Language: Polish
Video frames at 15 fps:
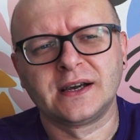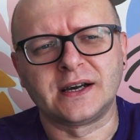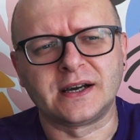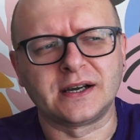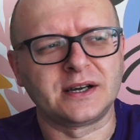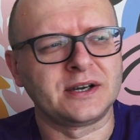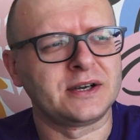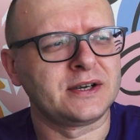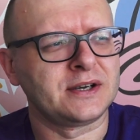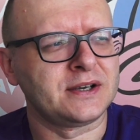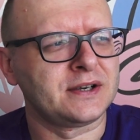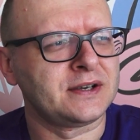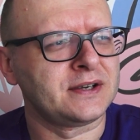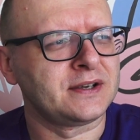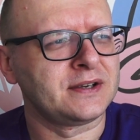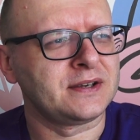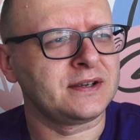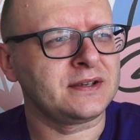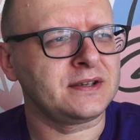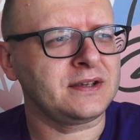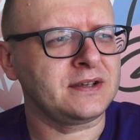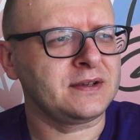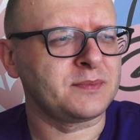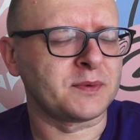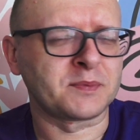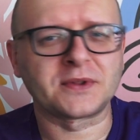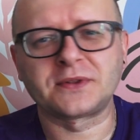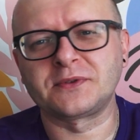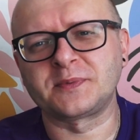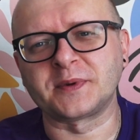E, I po
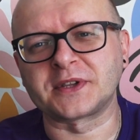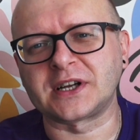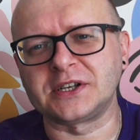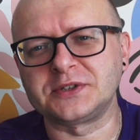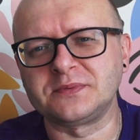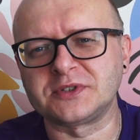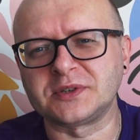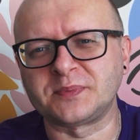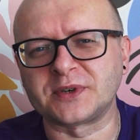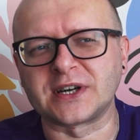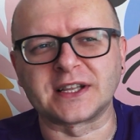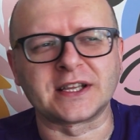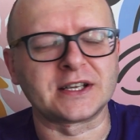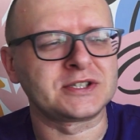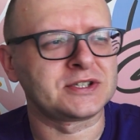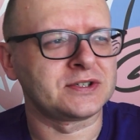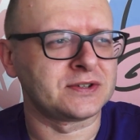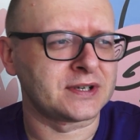prostu spotkaliśmy się pogadać i